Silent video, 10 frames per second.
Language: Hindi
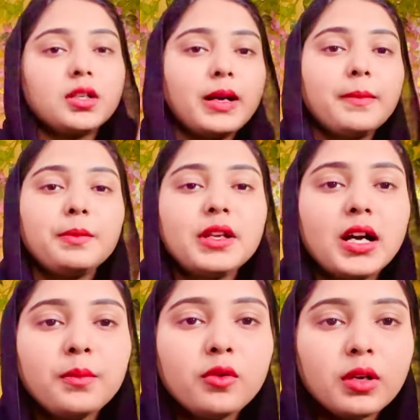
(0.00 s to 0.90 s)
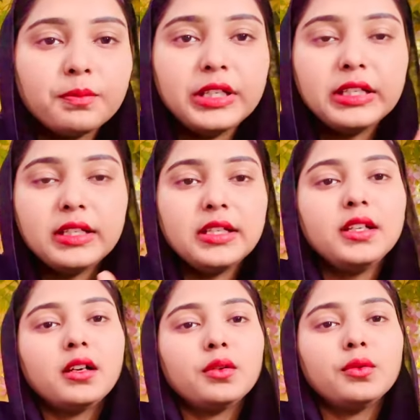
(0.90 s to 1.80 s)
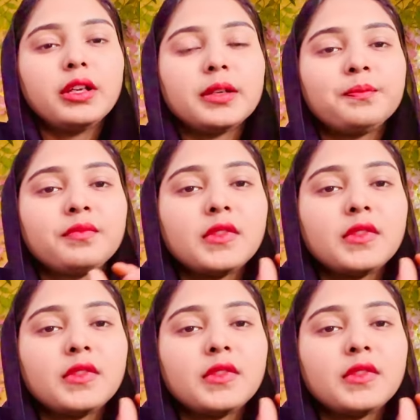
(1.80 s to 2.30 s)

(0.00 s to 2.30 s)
जब आप अपने आप को कम्प्लीटली हील कर लोगे